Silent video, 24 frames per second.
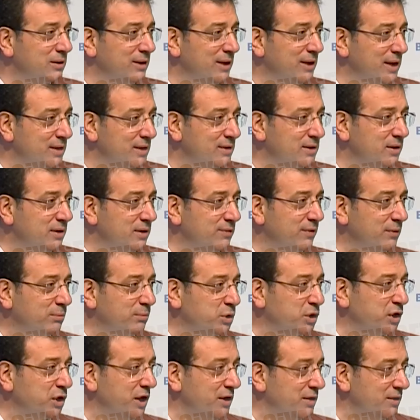nedir ve
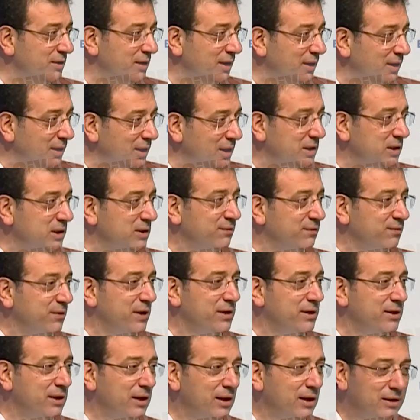bu şehirden nasıl
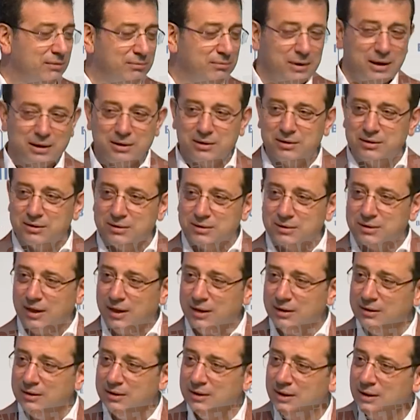
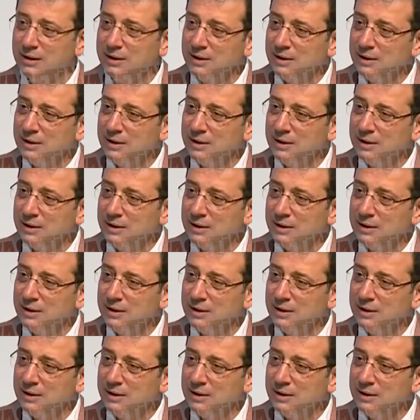faydalanmalıdırdan